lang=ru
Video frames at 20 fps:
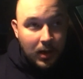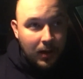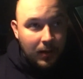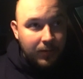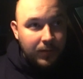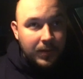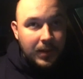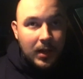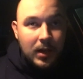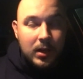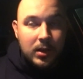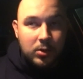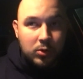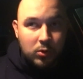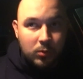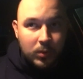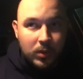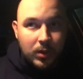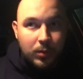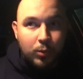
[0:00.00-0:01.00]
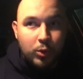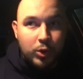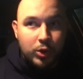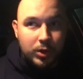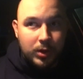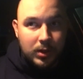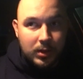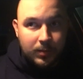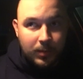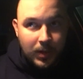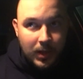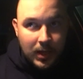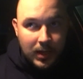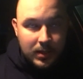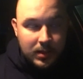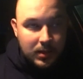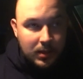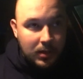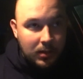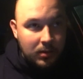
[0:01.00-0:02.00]
А финальная сумма не может
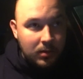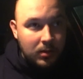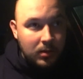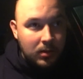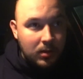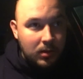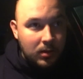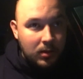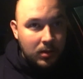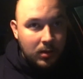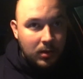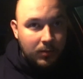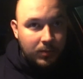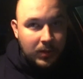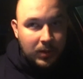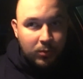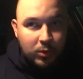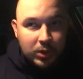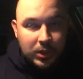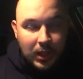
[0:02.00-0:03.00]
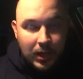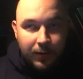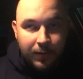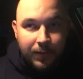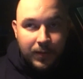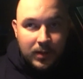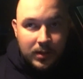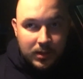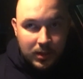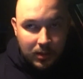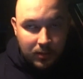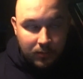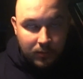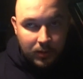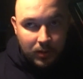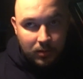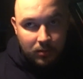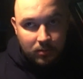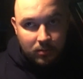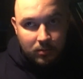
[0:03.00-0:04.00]
изменяться, а потому что тариф
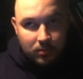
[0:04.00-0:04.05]
фиксированный.